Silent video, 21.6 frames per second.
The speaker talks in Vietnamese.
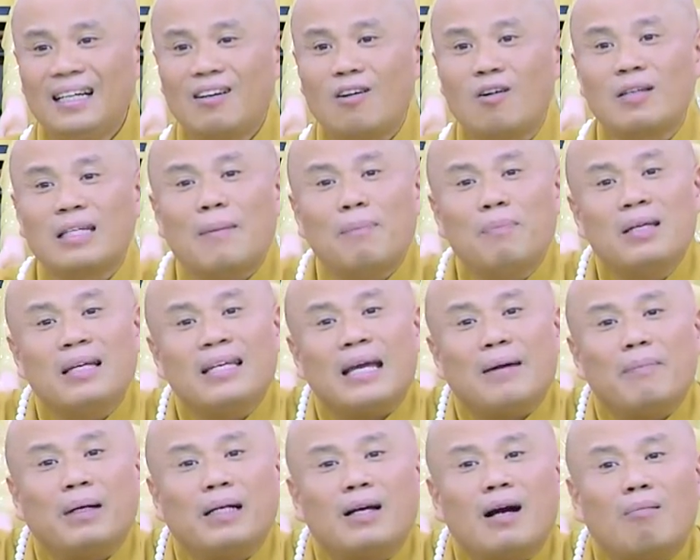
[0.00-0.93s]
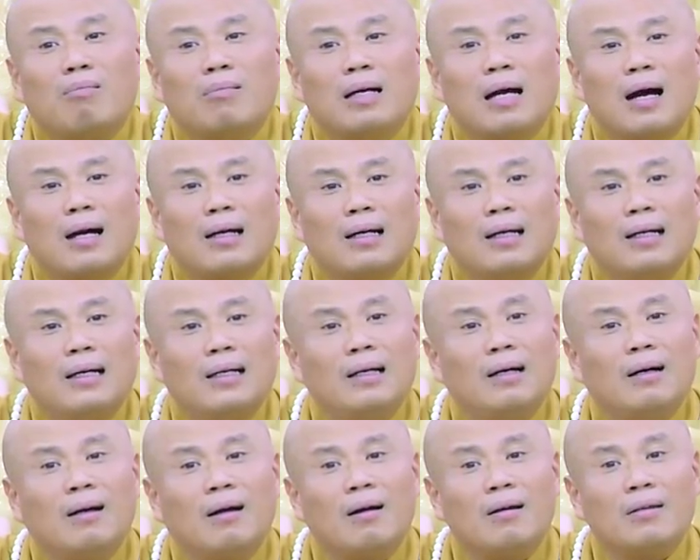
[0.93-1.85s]
Còn chấp như vậy mình gồng gân nó lên
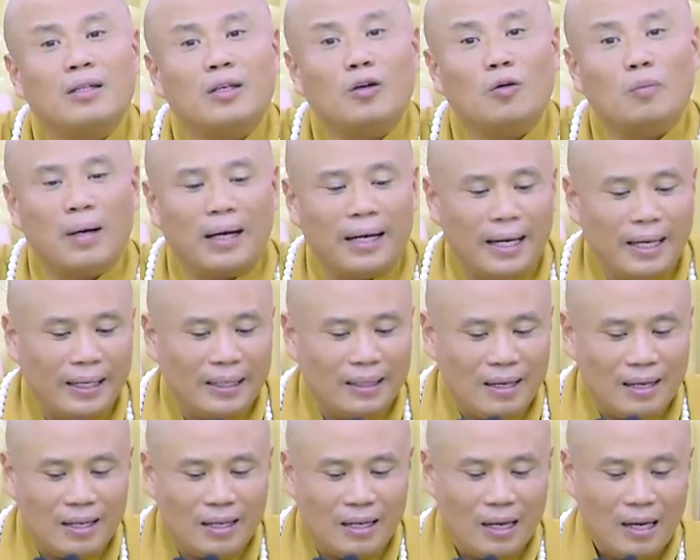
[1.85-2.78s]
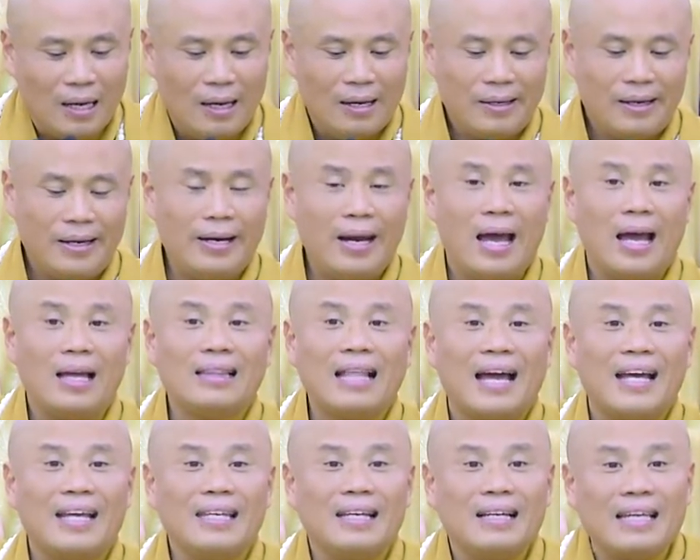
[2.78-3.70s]
hơi khó chịu. Mà đi thì khi để
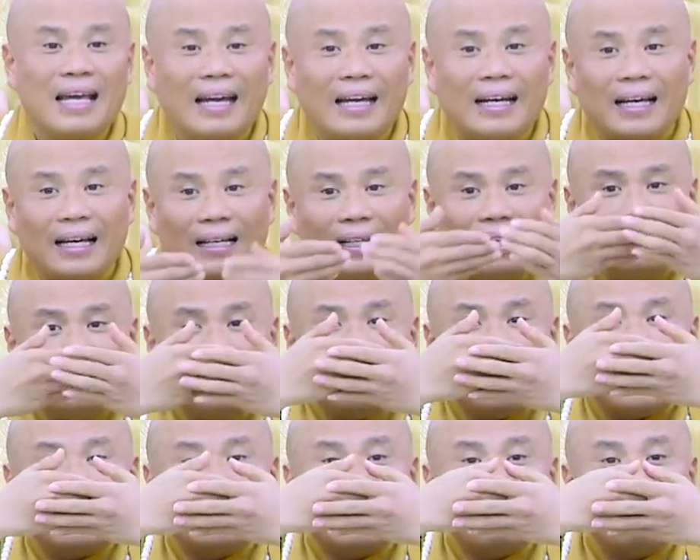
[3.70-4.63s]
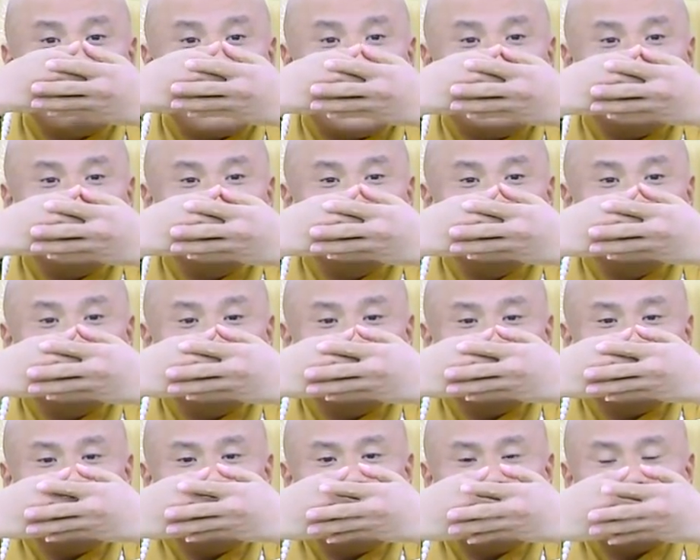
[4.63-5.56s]
tay như vậy nè, để tay phải lên
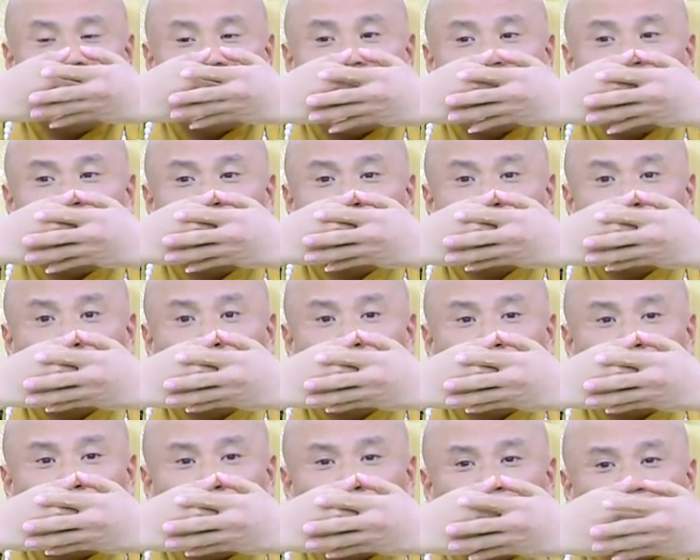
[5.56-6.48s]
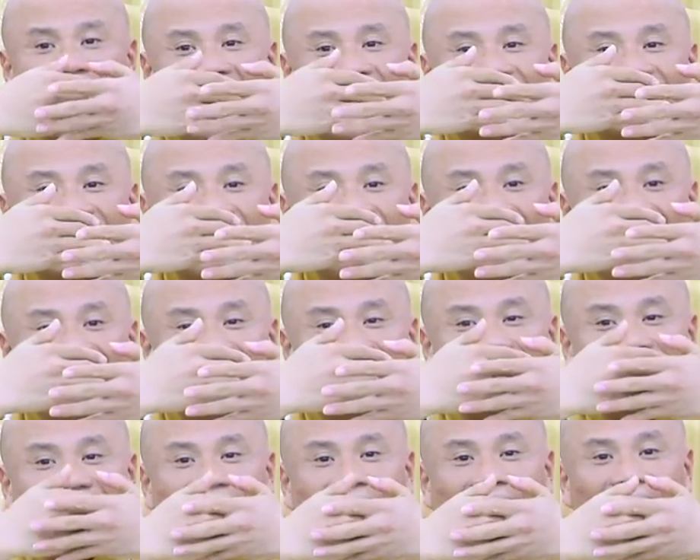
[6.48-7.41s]
trên, cái ngón cái nó chụm nhau và hai tay phải
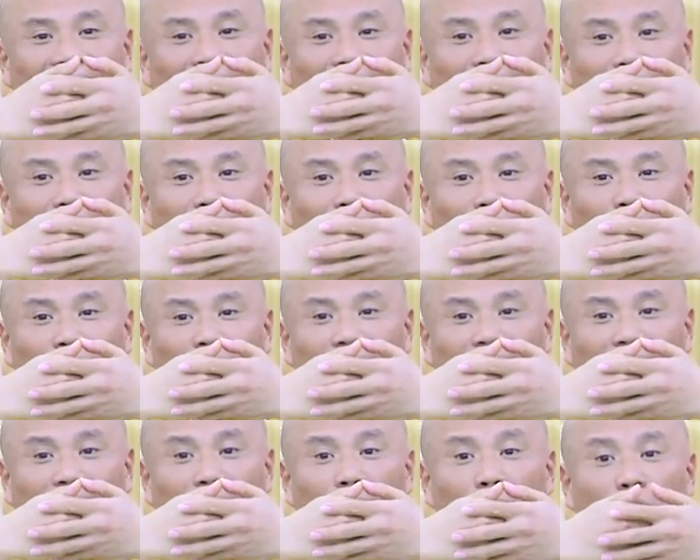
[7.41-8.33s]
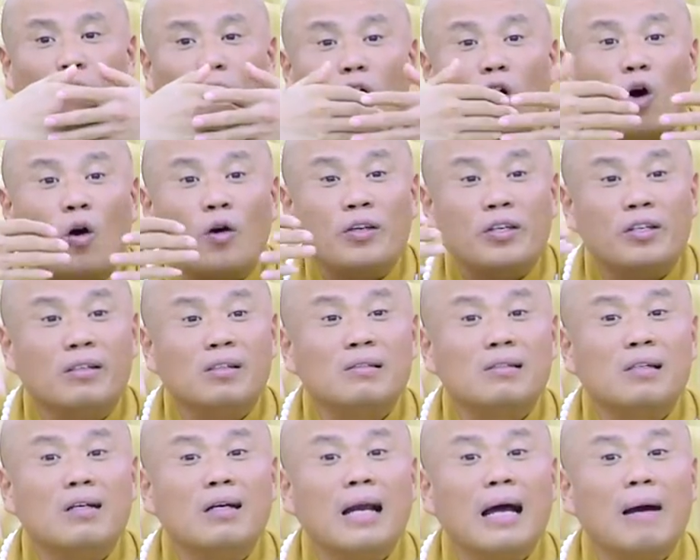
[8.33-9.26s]
tay trái ịnh nhau như vậy là một loại dưỡng
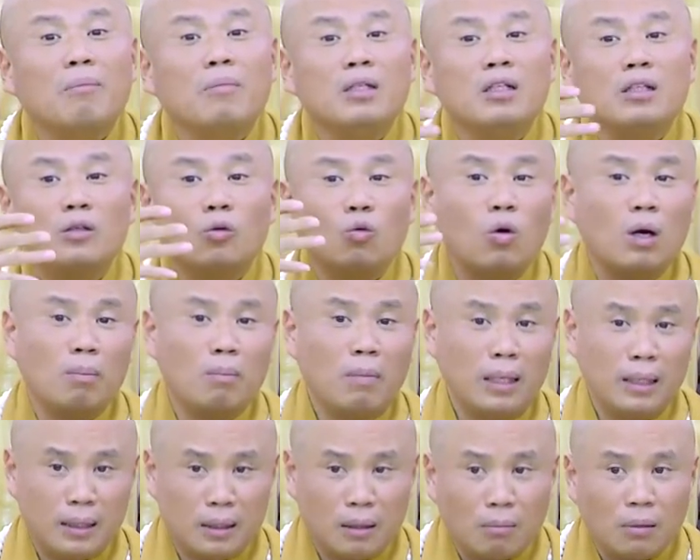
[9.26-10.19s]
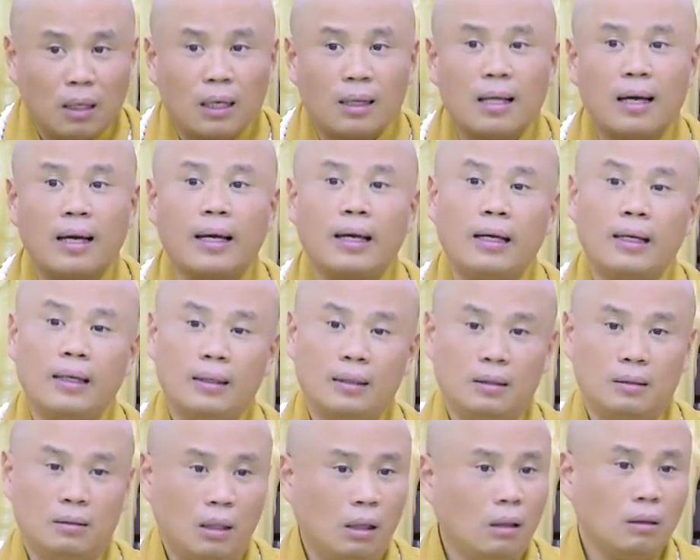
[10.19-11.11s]
sinh âm dương quân bình trong cơ thể,
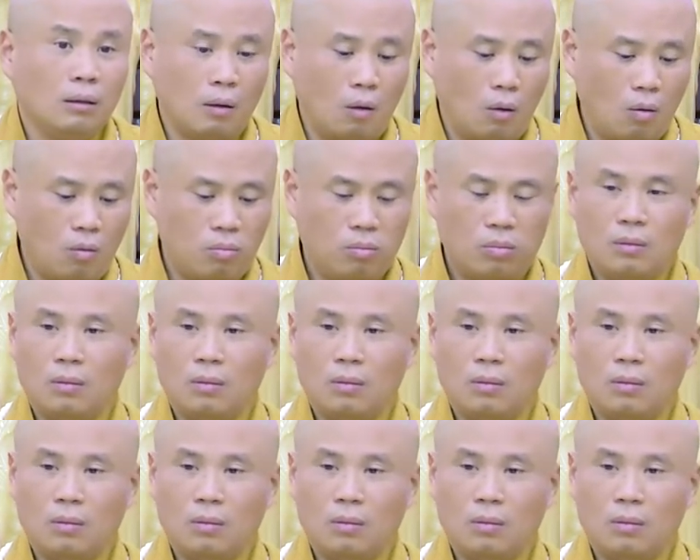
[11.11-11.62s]
rất tốt.